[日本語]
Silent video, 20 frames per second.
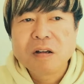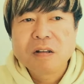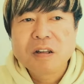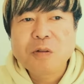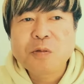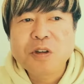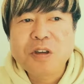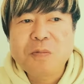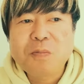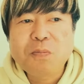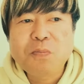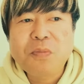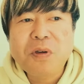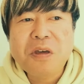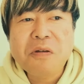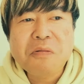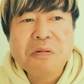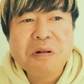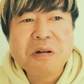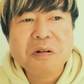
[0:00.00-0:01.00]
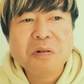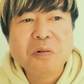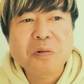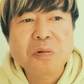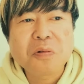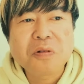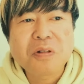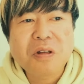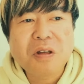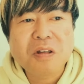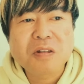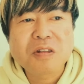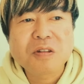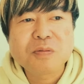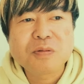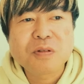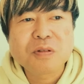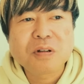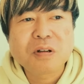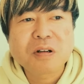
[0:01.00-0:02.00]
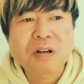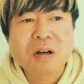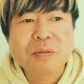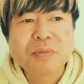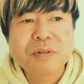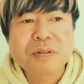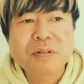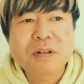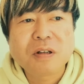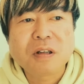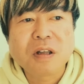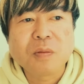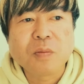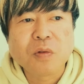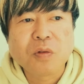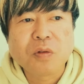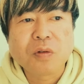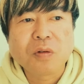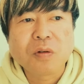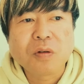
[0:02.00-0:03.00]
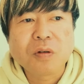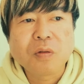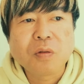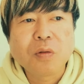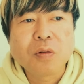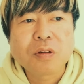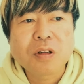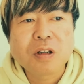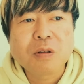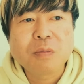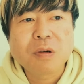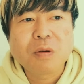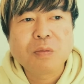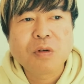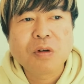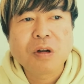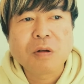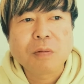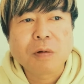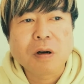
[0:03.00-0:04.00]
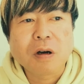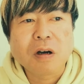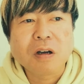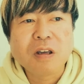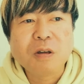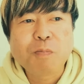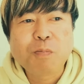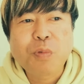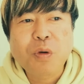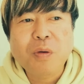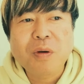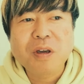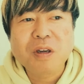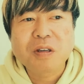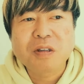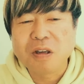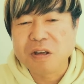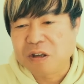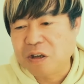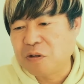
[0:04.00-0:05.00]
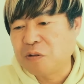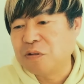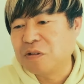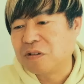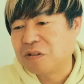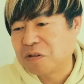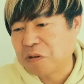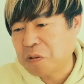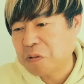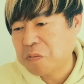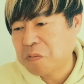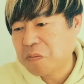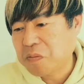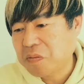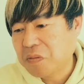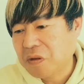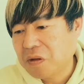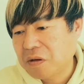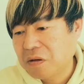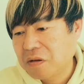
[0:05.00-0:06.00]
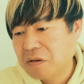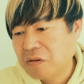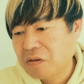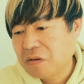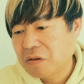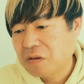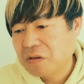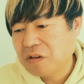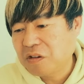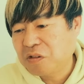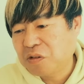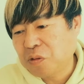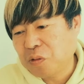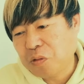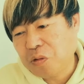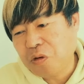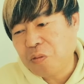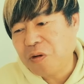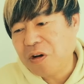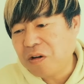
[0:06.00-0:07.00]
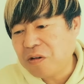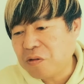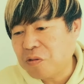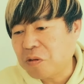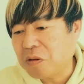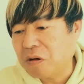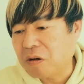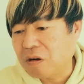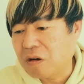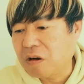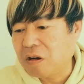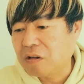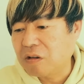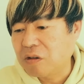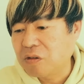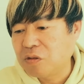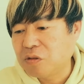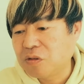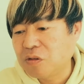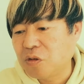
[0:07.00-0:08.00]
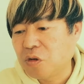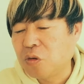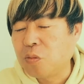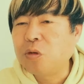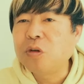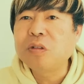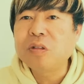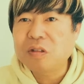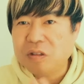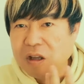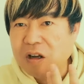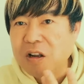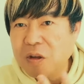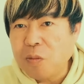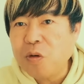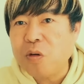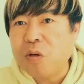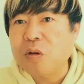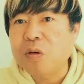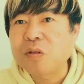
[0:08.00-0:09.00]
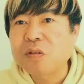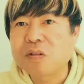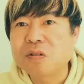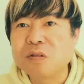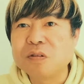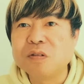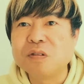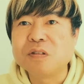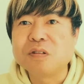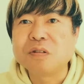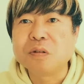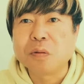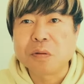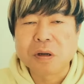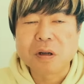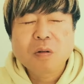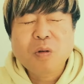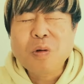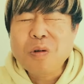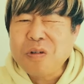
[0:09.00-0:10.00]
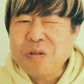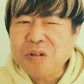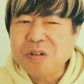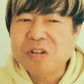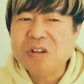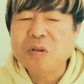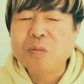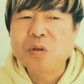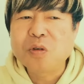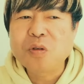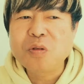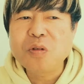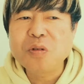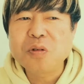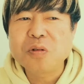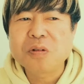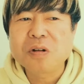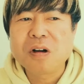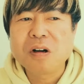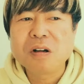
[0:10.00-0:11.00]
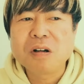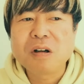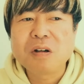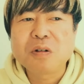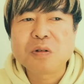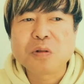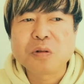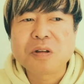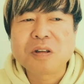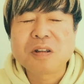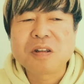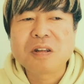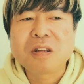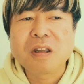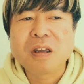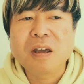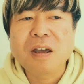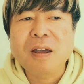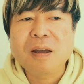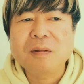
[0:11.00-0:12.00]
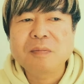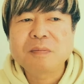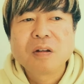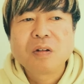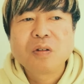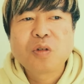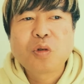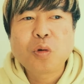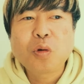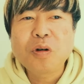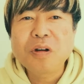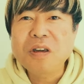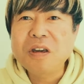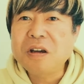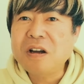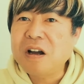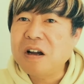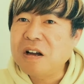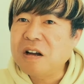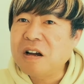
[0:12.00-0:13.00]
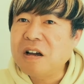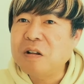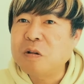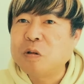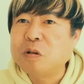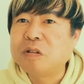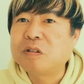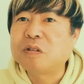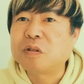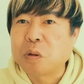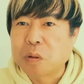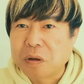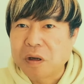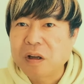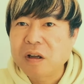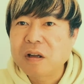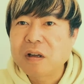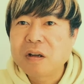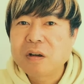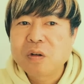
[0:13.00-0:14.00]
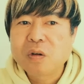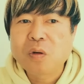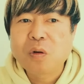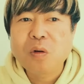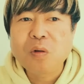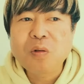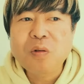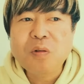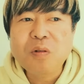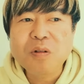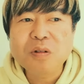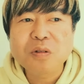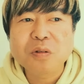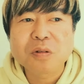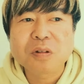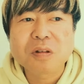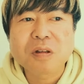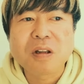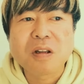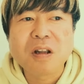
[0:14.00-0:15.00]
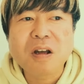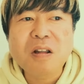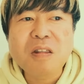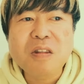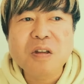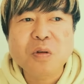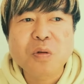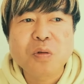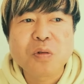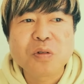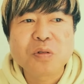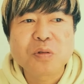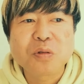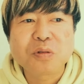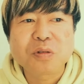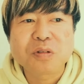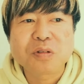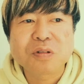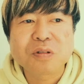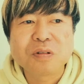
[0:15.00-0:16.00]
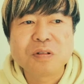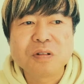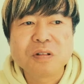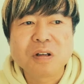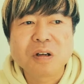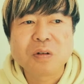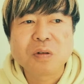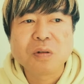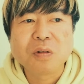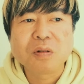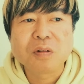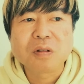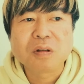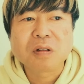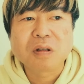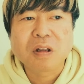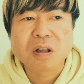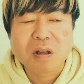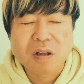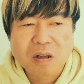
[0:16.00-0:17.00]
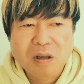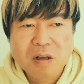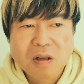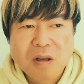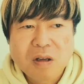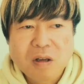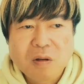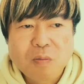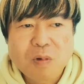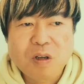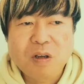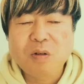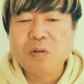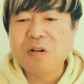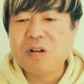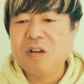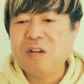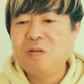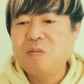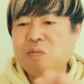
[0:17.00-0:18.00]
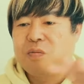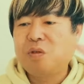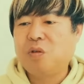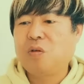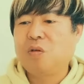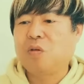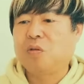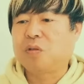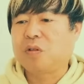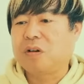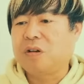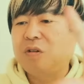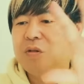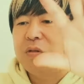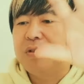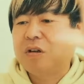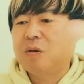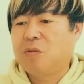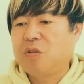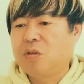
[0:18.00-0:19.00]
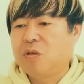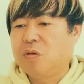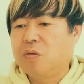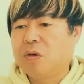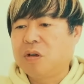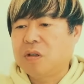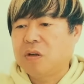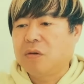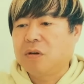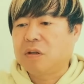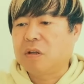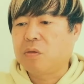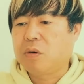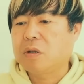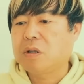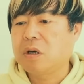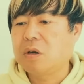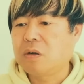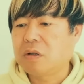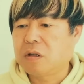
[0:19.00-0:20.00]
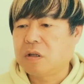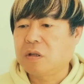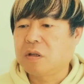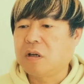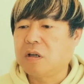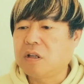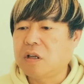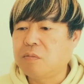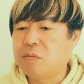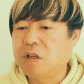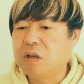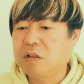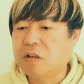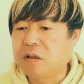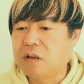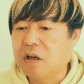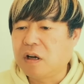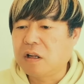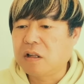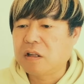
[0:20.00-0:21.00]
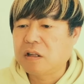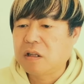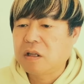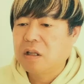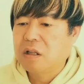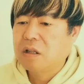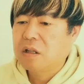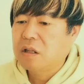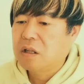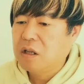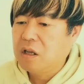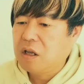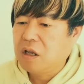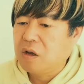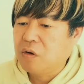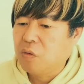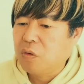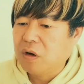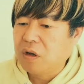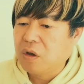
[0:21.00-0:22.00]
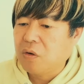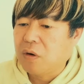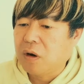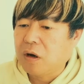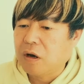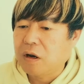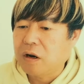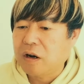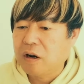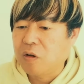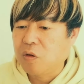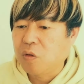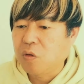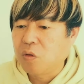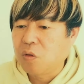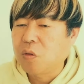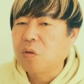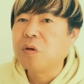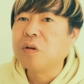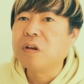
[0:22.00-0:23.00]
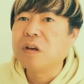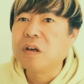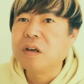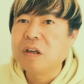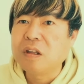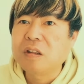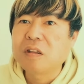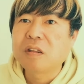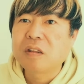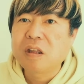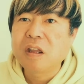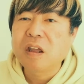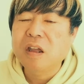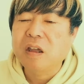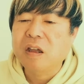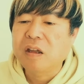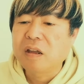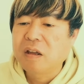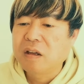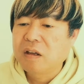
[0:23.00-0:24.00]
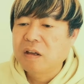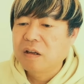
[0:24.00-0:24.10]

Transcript: でも一平はここで自分が被ってでも大谷守れば一平は生きていけるんですよ。だそこもあるのかなっていうふうに思ったりもするんですよね。こういうのって物事を考えるときって動機考えるんですよね。この人ってなんでこういうことするんだろうって。まあ、いろんな陰謀論とかいろんなものをわちゃわちゃわちゃわちゃ大体皆さんやってって、わけわからない方向に行って、